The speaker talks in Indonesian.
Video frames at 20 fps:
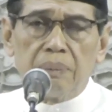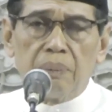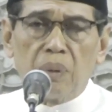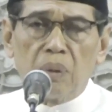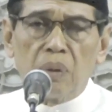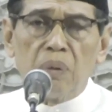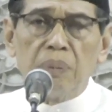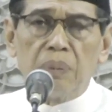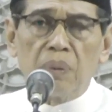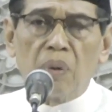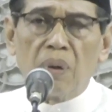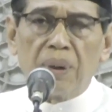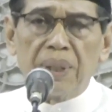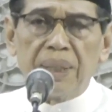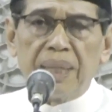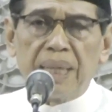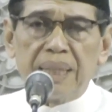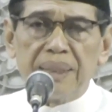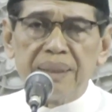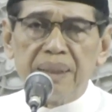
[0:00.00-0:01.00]
forum
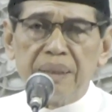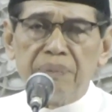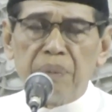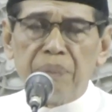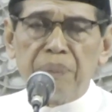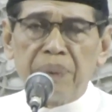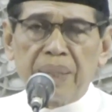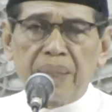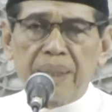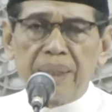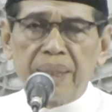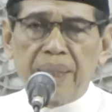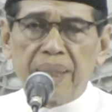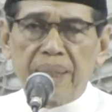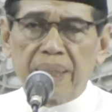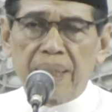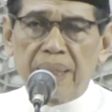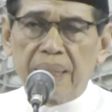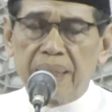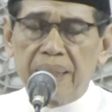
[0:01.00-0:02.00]
koordinasi pimpinan
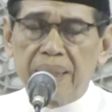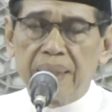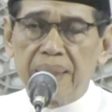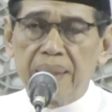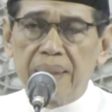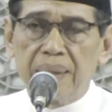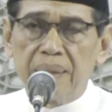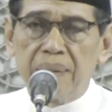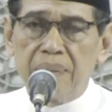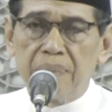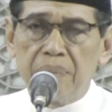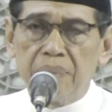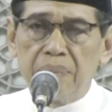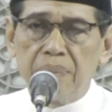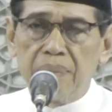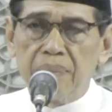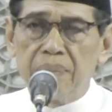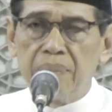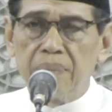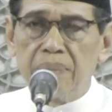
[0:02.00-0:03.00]
daerah
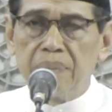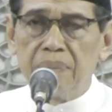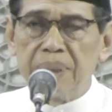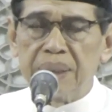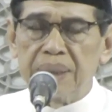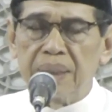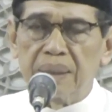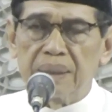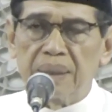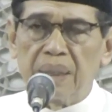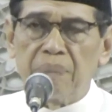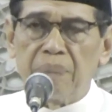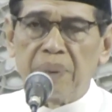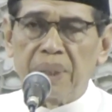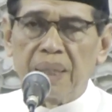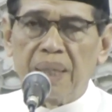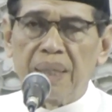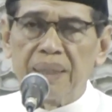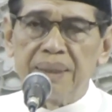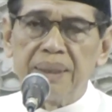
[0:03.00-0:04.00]
beserta
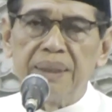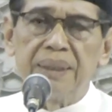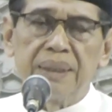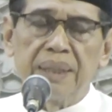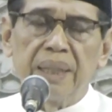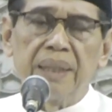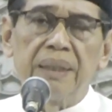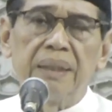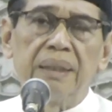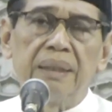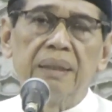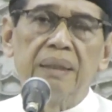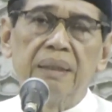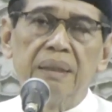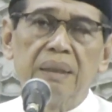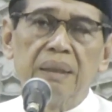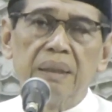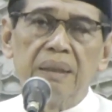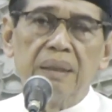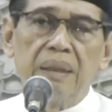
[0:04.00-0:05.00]
para asisten
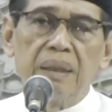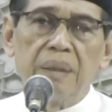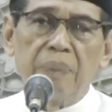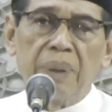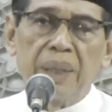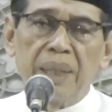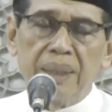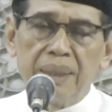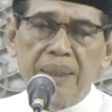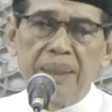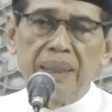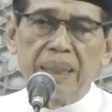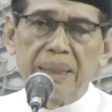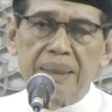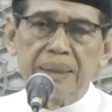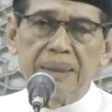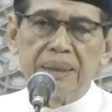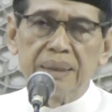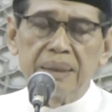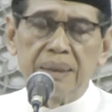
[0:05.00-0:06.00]
kepala
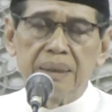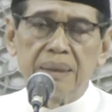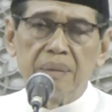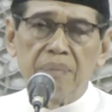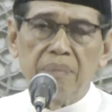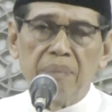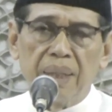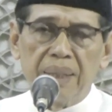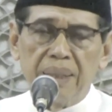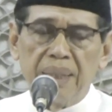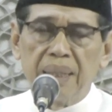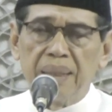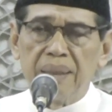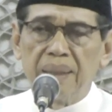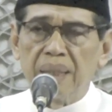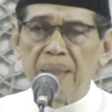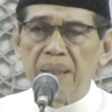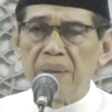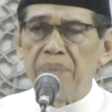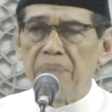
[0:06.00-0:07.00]
dinas,
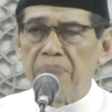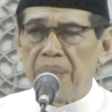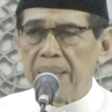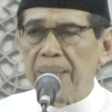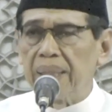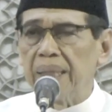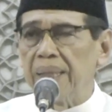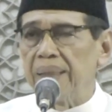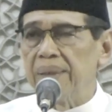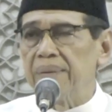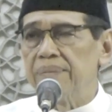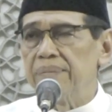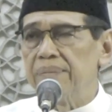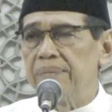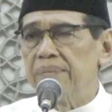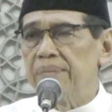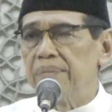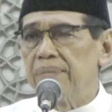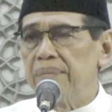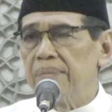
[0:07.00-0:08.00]
badan dan lembaga
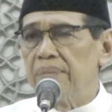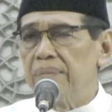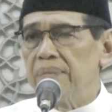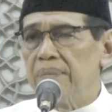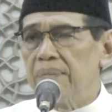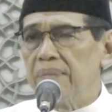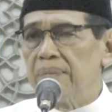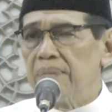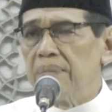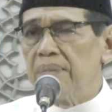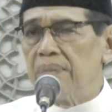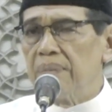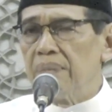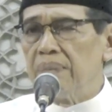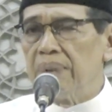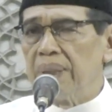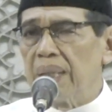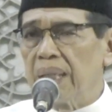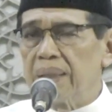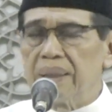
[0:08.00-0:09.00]

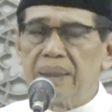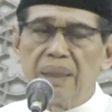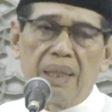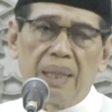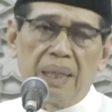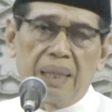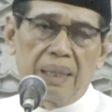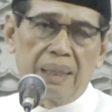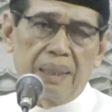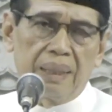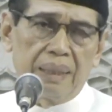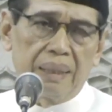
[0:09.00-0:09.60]
yang telah